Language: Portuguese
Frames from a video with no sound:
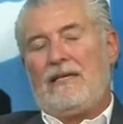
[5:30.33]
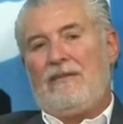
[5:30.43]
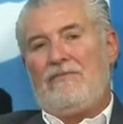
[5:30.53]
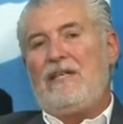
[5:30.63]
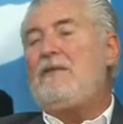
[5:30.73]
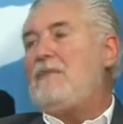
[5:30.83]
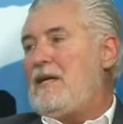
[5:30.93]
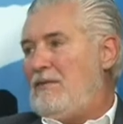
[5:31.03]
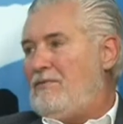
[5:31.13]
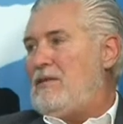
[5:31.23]
vir em
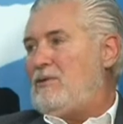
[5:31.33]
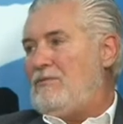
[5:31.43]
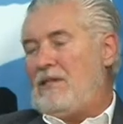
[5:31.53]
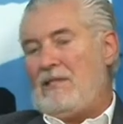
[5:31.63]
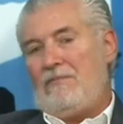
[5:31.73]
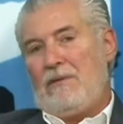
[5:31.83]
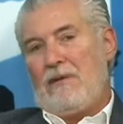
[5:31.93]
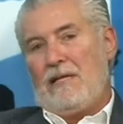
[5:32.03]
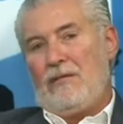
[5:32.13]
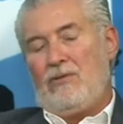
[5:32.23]
benefício
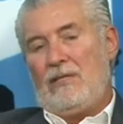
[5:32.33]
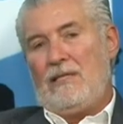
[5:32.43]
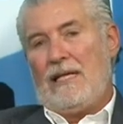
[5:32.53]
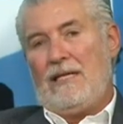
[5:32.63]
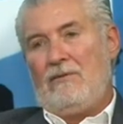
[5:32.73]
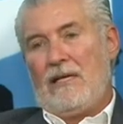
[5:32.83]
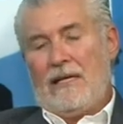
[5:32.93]
efetivamente do cidadão,